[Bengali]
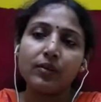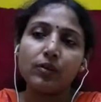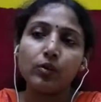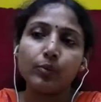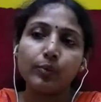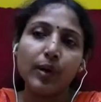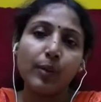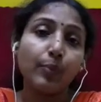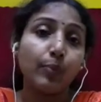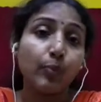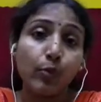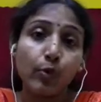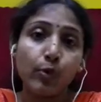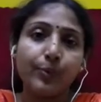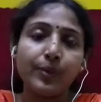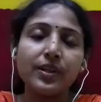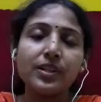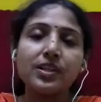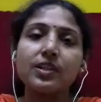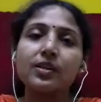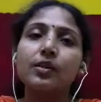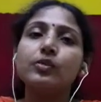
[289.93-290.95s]
তোমরা পড়বে
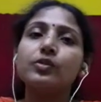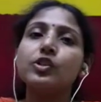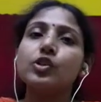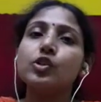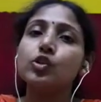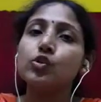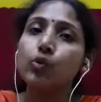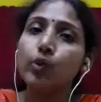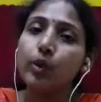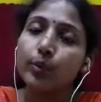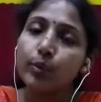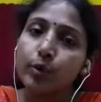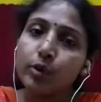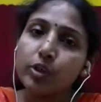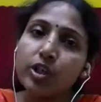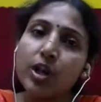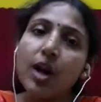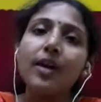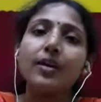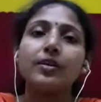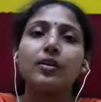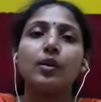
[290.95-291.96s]
সেটা হচ্ছে জৈব
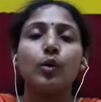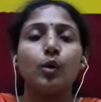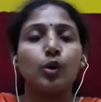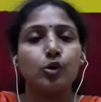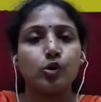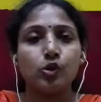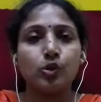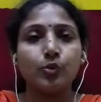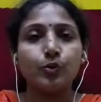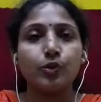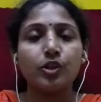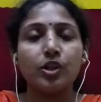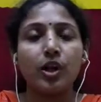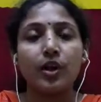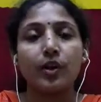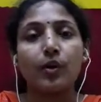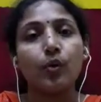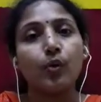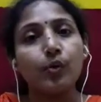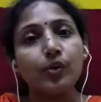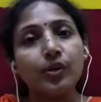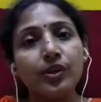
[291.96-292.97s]
সার না অজৈব সার
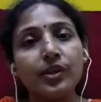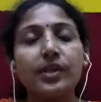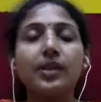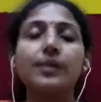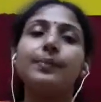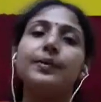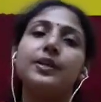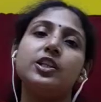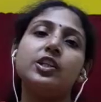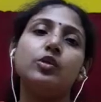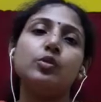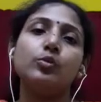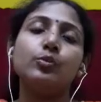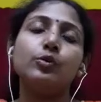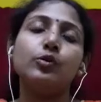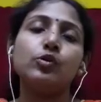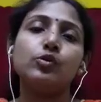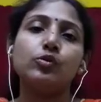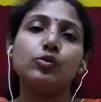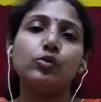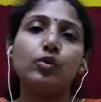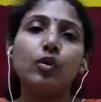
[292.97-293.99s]
কোনটি বেশি
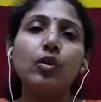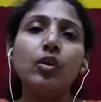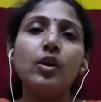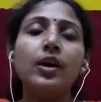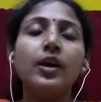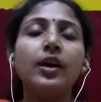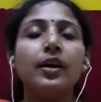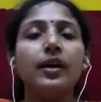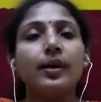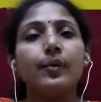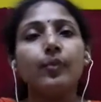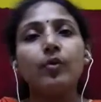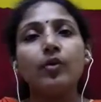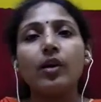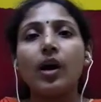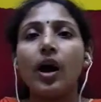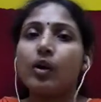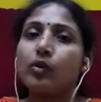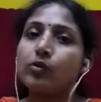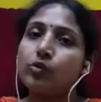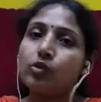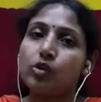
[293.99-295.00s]
উপযুক্ত এবং
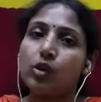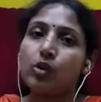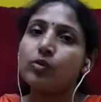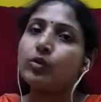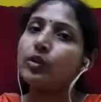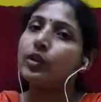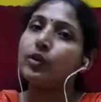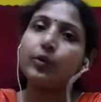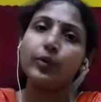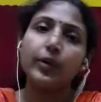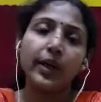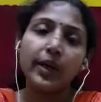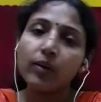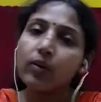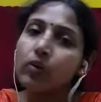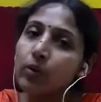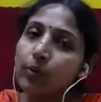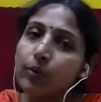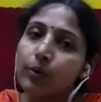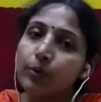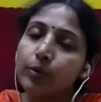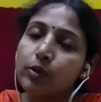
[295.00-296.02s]
কারণসহ লেখো
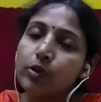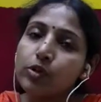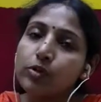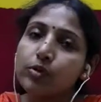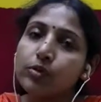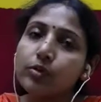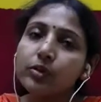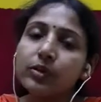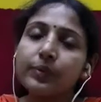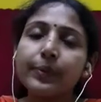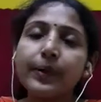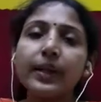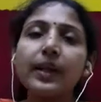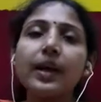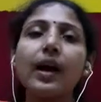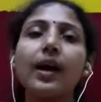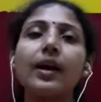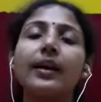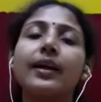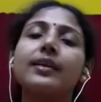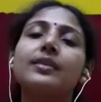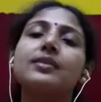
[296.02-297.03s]
এরকমও প্রশ্ন হতে পারে
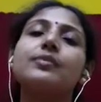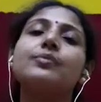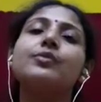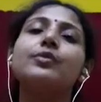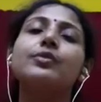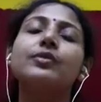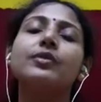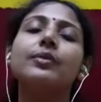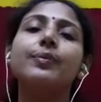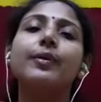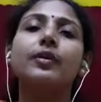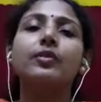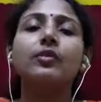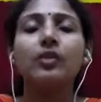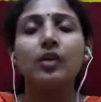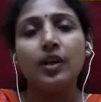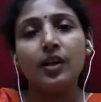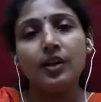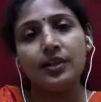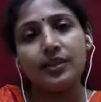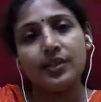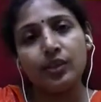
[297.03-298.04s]
আর একটা পড়তে পারো
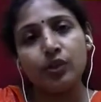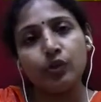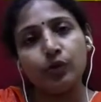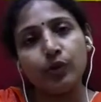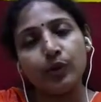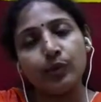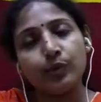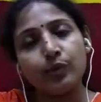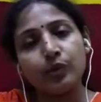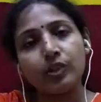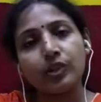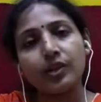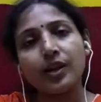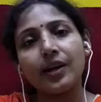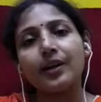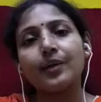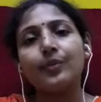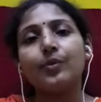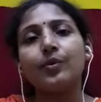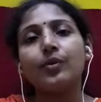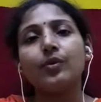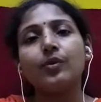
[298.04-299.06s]
যে জৈব সার
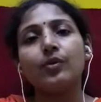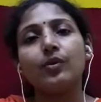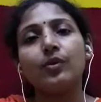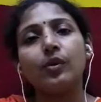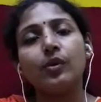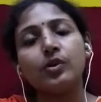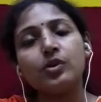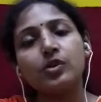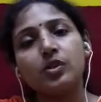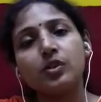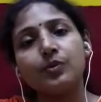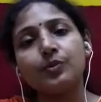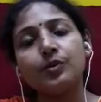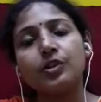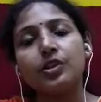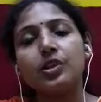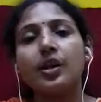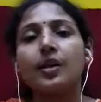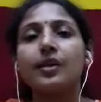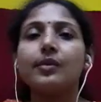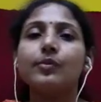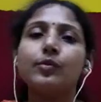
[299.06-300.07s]
এবং অজৈব
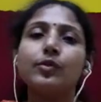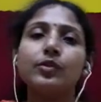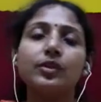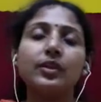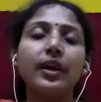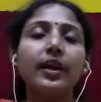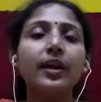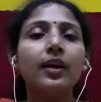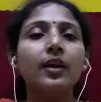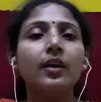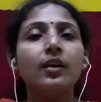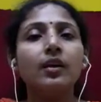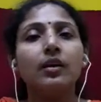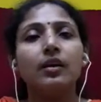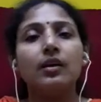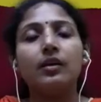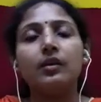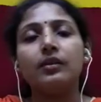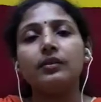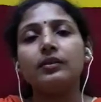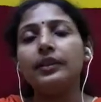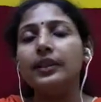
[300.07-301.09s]
সারের মধ্যে
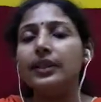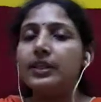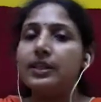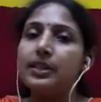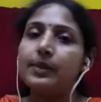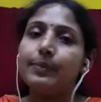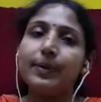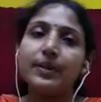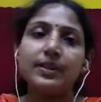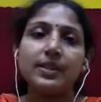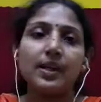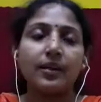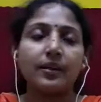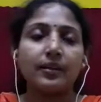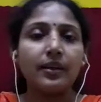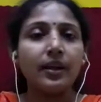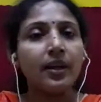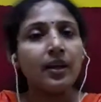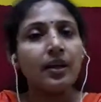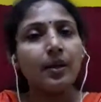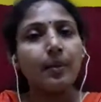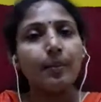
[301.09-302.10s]
তিনটি বা
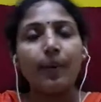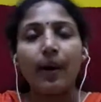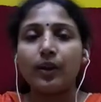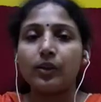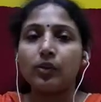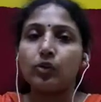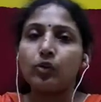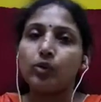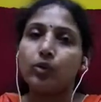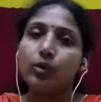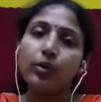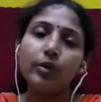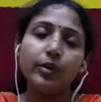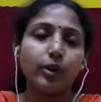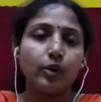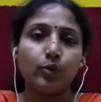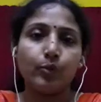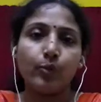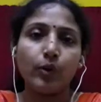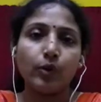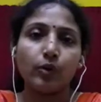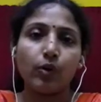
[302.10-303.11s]
চারটি পার্থক্য
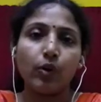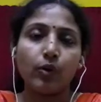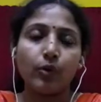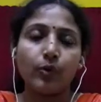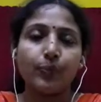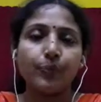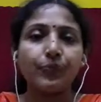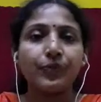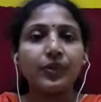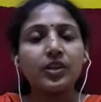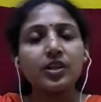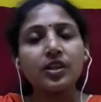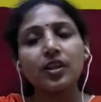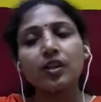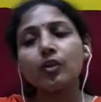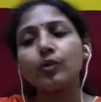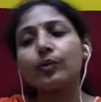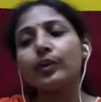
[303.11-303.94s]
নিরূপণ করো সেটা